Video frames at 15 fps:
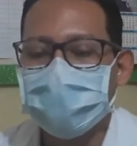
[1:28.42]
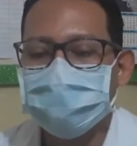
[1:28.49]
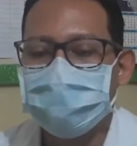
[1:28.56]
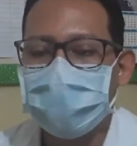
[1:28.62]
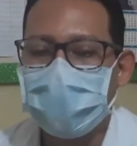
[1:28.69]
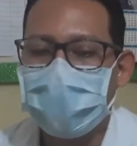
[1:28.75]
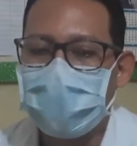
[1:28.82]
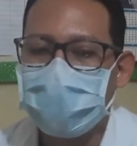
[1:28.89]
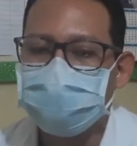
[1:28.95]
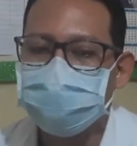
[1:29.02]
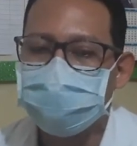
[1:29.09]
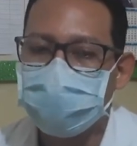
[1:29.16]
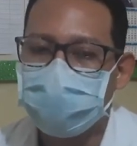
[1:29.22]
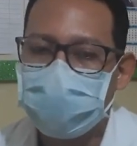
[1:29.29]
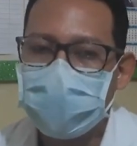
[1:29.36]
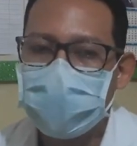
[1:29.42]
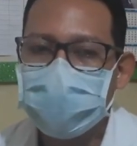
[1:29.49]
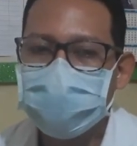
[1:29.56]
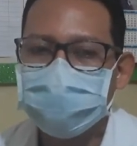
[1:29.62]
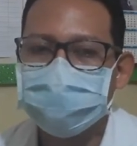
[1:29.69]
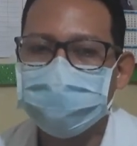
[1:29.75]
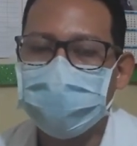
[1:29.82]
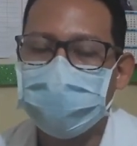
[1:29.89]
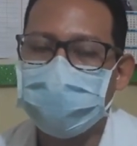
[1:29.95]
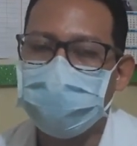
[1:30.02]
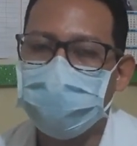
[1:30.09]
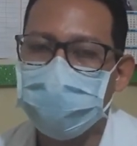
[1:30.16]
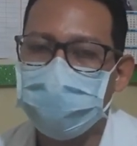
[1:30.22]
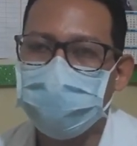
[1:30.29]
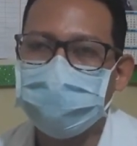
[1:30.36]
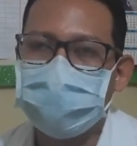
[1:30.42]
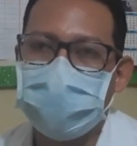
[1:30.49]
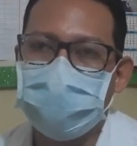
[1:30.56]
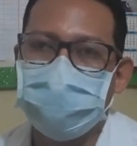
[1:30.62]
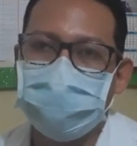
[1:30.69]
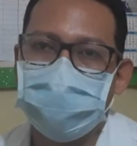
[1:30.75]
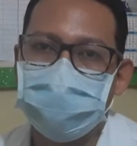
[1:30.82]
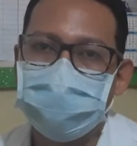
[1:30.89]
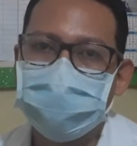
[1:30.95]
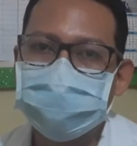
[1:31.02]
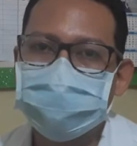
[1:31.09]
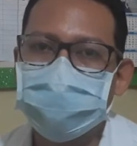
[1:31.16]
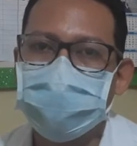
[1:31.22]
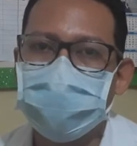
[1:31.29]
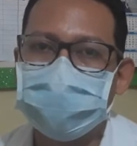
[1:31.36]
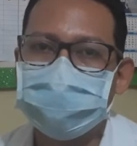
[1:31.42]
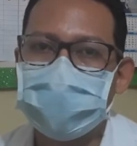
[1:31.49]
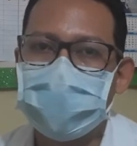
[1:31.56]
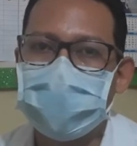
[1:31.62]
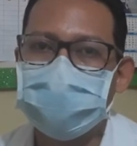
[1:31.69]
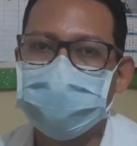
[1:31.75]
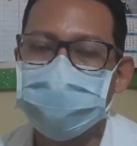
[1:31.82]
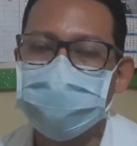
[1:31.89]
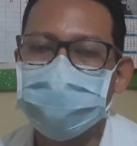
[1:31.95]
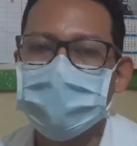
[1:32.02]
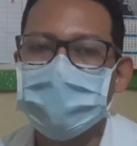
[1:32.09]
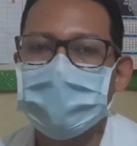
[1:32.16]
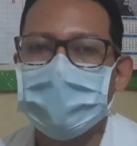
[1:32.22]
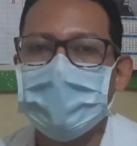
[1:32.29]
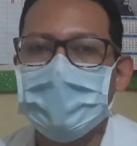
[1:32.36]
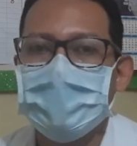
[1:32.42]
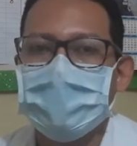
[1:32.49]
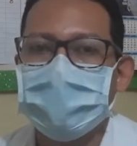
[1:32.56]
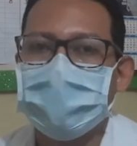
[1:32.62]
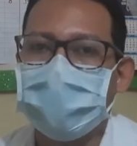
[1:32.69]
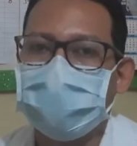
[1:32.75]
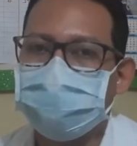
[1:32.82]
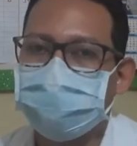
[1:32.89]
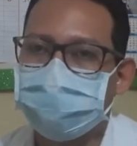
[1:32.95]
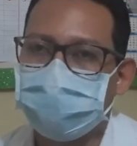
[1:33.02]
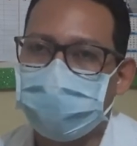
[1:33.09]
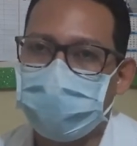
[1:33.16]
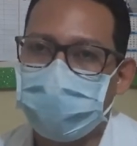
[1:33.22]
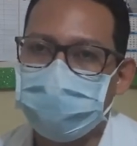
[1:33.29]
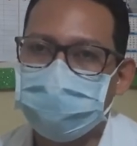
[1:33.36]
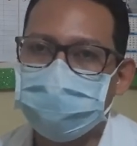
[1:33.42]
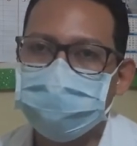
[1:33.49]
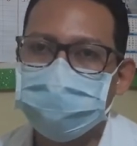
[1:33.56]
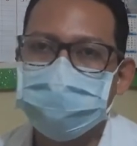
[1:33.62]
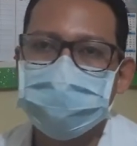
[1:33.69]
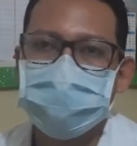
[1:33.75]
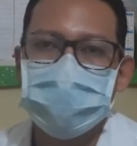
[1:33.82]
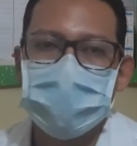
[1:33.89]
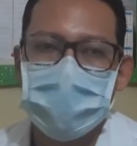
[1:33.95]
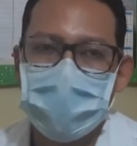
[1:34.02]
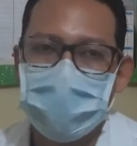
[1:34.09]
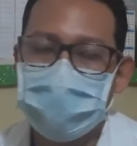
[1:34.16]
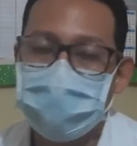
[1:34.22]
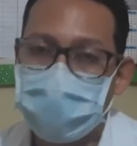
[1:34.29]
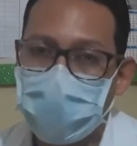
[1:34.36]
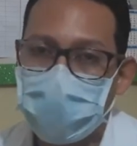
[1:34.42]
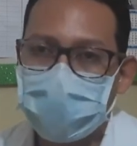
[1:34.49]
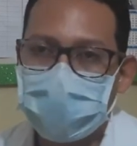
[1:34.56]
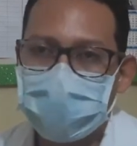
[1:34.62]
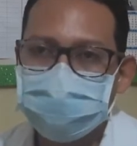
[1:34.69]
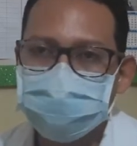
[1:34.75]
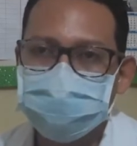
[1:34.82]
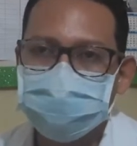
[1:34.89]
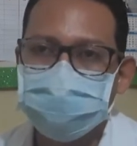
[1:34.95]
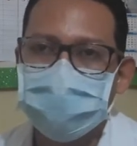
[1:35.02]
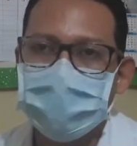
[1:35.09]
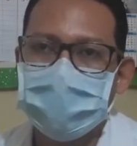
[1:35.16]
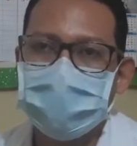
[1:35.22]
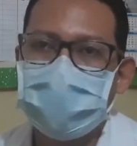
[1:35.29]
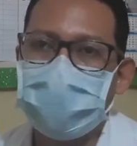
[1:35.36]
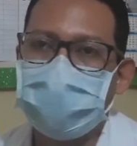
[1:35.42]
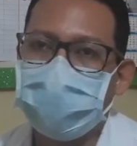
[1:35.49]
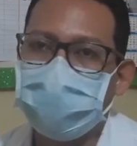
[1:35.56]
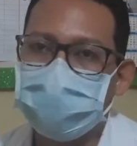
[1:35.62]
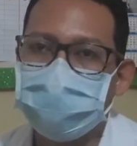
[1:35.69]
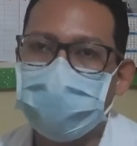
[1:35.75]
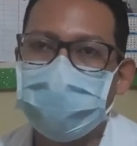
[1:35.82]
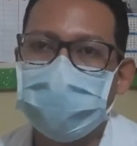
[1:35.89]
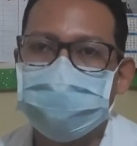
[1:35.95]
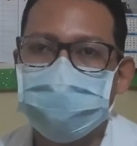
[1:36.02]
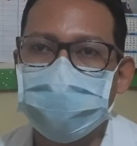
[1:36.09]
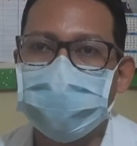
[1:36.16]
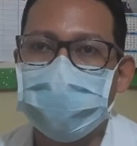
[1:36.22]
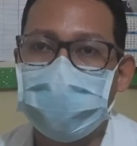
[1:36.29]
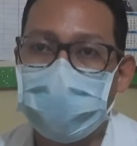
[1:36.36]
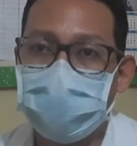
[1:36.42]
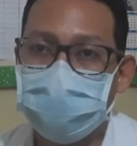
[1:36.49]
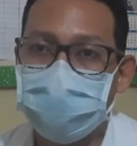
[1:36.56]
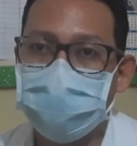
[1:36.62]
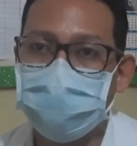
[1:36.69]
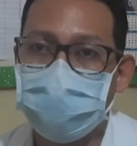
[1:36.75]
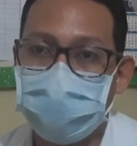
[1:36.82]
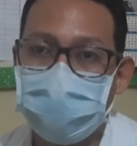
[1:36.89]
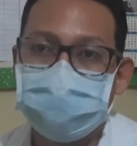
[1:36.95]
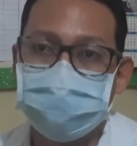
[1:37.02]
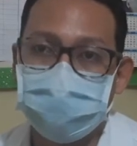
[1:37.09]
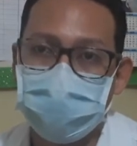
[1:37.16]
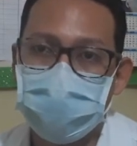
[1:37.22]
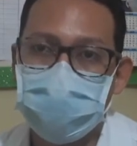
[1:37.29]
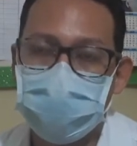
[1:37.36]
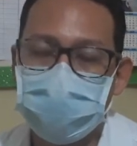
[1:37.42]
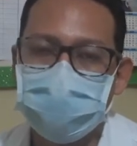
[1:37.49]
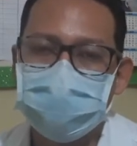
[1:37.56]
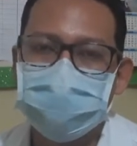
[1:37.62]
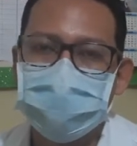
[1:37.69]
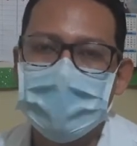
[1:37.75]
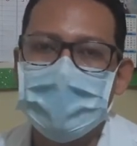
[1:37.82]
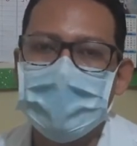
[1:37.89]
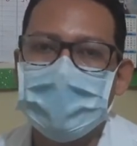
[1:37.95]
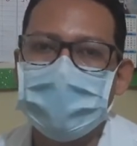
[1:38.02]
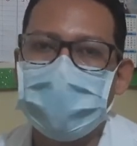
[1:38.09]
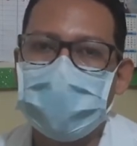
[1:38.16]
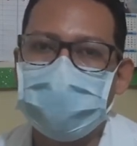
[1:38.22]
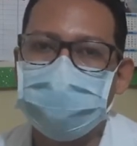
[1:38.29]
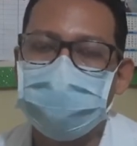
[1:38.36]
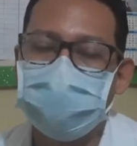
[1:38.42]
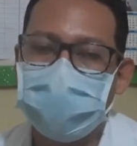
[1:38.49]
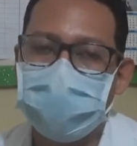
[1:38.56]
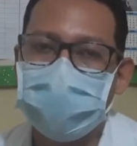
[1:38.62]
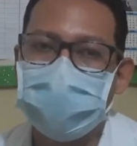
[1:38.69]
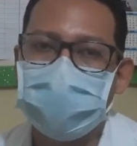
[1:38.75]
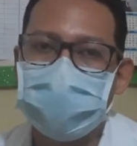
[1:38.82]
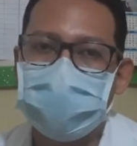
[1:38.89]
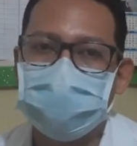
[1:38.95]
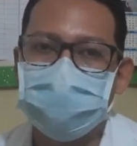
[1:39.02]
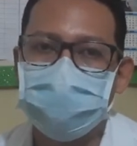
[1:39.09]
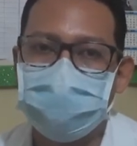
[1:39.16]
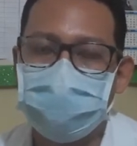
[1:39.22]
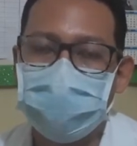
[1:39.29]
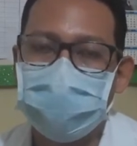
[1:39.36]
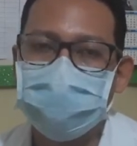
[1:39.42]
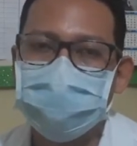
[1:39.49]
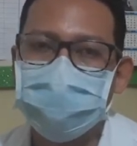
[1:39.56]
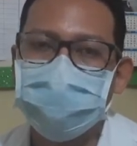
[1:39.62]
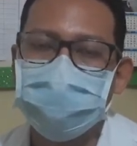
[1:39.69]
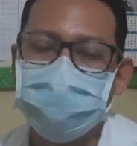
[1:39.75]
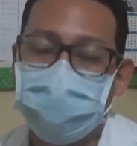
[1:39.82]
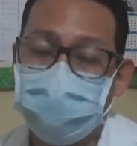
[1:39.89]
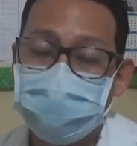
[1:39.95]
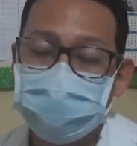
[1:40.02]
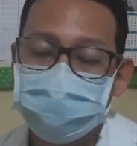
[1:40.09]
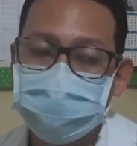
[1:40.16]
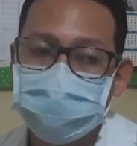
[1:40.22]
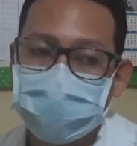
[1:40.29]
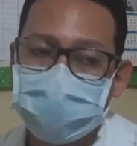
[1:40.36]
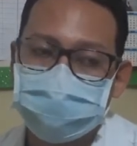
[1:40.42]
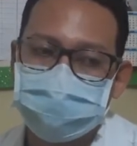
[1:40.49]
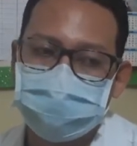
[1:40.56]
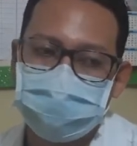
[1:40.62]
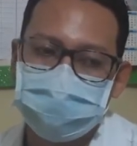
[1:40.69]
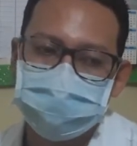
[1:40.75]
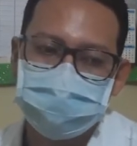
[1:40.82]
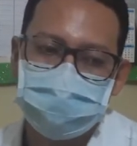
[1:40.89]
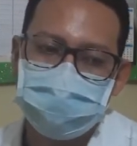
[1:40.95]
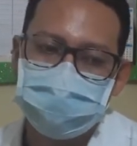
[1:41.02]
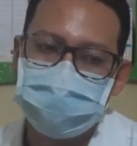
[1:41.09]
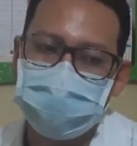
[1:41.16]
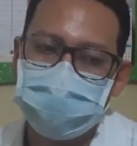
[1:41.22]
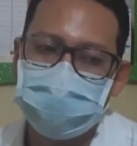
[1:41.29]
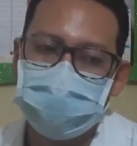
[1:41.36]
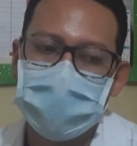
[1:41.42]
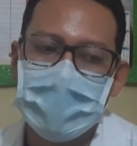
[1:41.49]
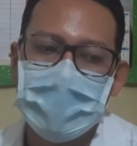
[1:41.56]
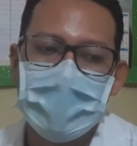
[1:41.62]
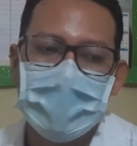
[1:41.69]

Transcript: de las mujeres en grupo etario mayores de 50 años, que son pocas, la mayor población es la población joven, las mujeres en edad fértil, fértil, que son pues de